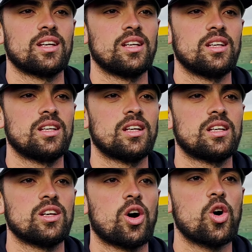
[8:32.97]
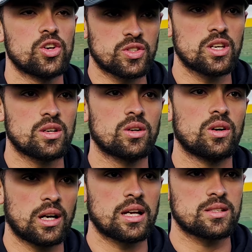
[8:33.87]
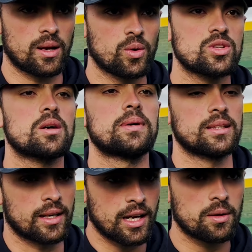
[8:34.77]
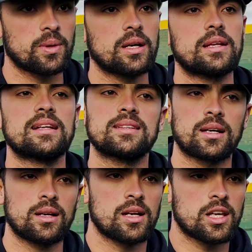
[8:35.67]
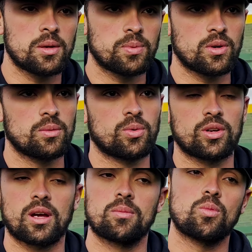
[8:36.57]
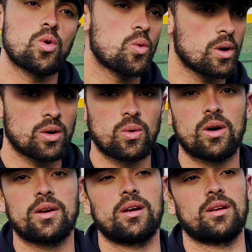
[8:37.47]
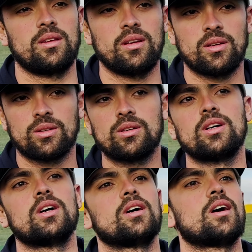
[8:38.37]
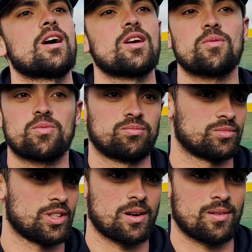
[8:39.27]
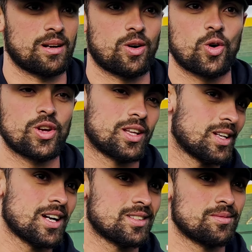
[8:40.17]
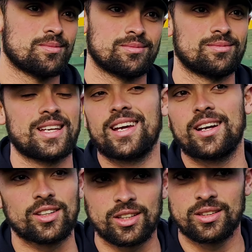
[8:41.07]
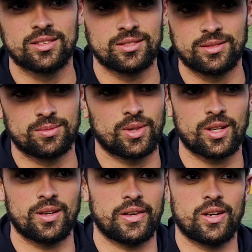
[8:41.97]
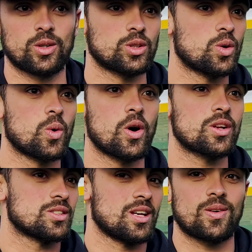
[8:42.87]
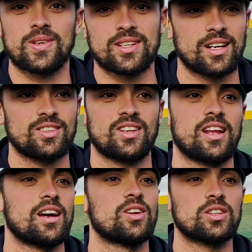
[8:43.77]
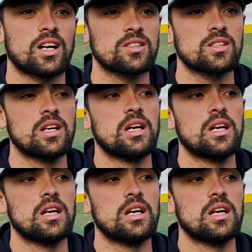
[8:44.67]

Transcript: Y hoy sigo en esa lucha de mantenerme, de estar en el equipo, porque hay muy buenos jugadores argentinos. Hay, hoy estás, mañana no, porque viene otro jugador, sea cual sea la y no estás.